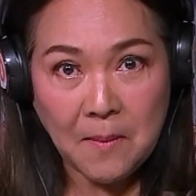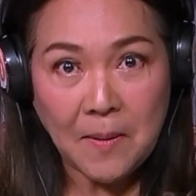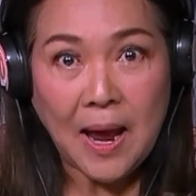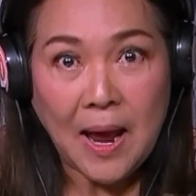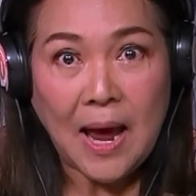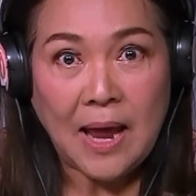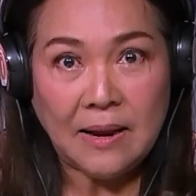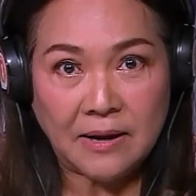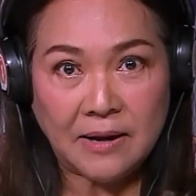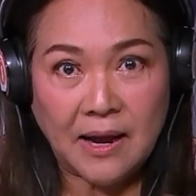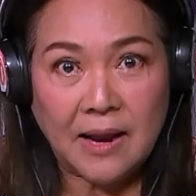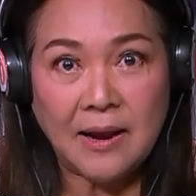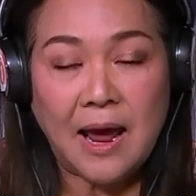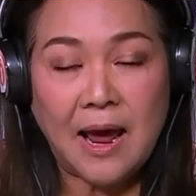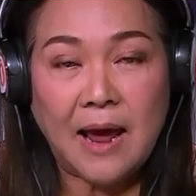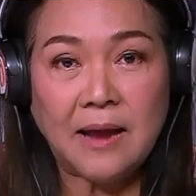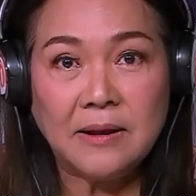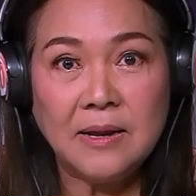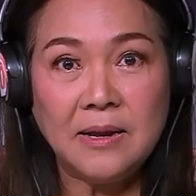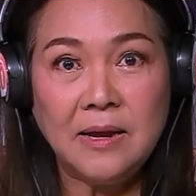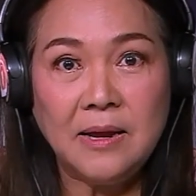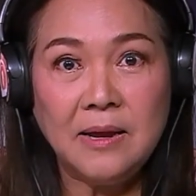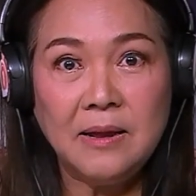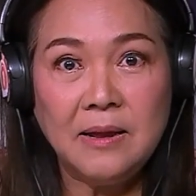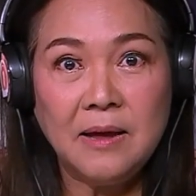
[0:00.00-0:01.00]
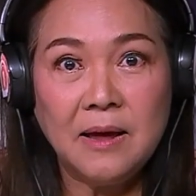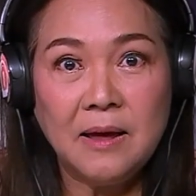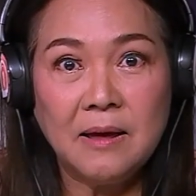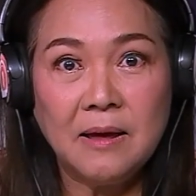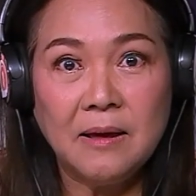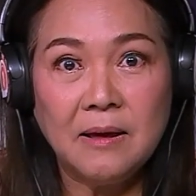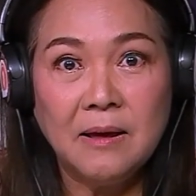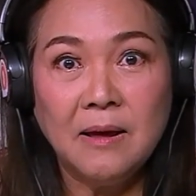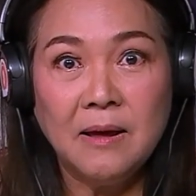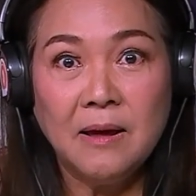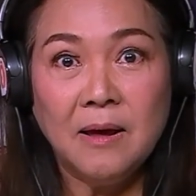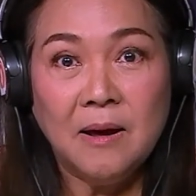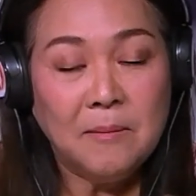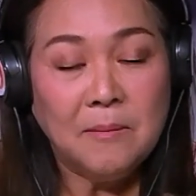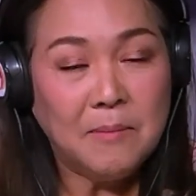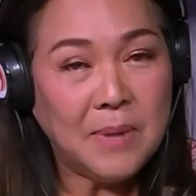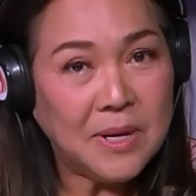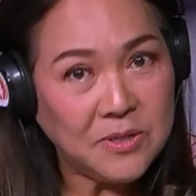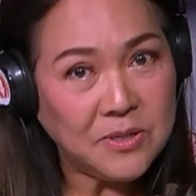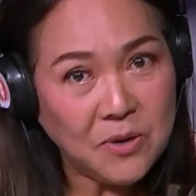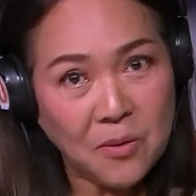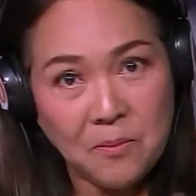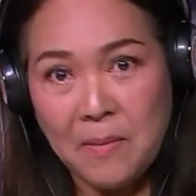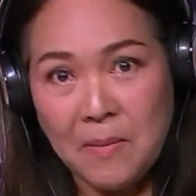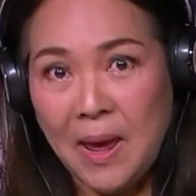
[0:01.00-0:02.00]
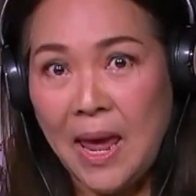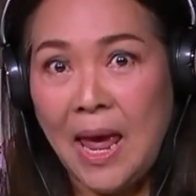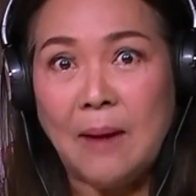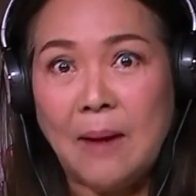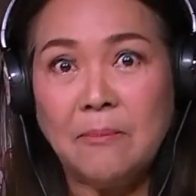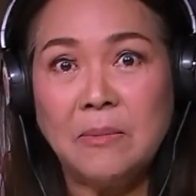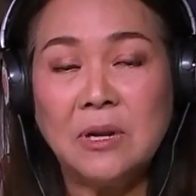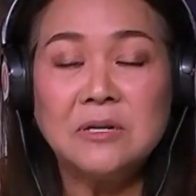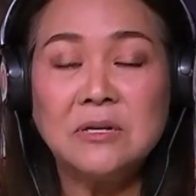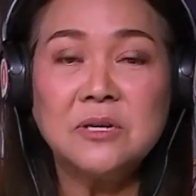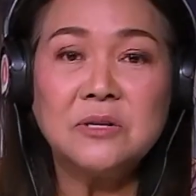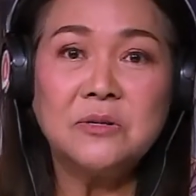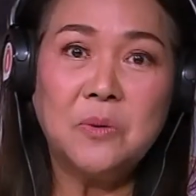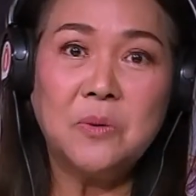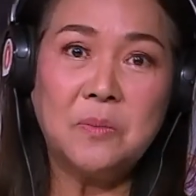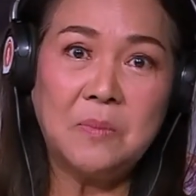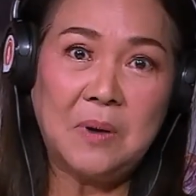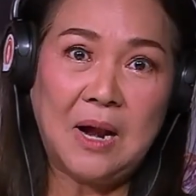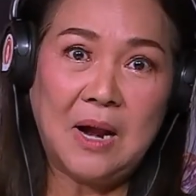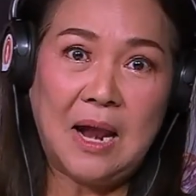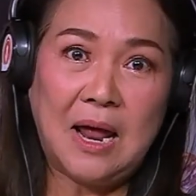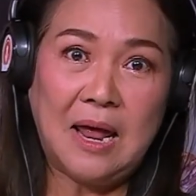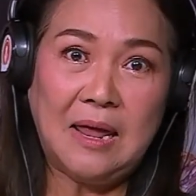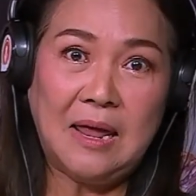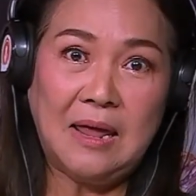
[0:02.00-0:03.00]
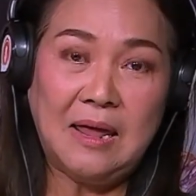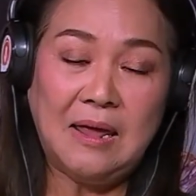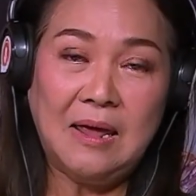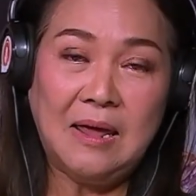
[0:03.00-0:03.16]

ความอ่านขนาดนี้เนี่ยไม่ชมแม่แอมแล้วจะชมใคร